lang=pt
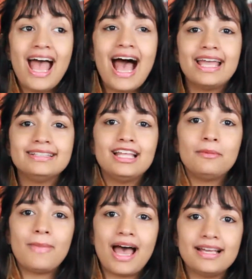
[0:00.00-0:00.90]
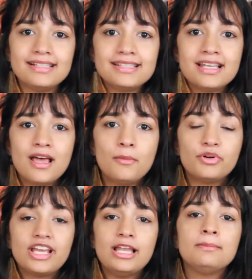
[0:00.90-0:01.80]
ainda mais
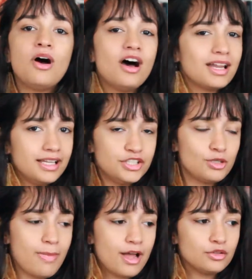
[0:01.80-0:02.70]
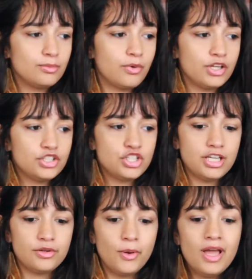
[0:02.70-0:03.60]
porque ele mora neste bairro do Bom
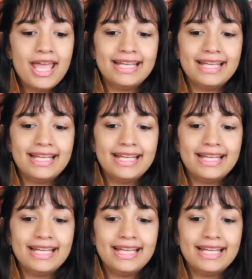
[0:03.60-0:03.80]
Retiro,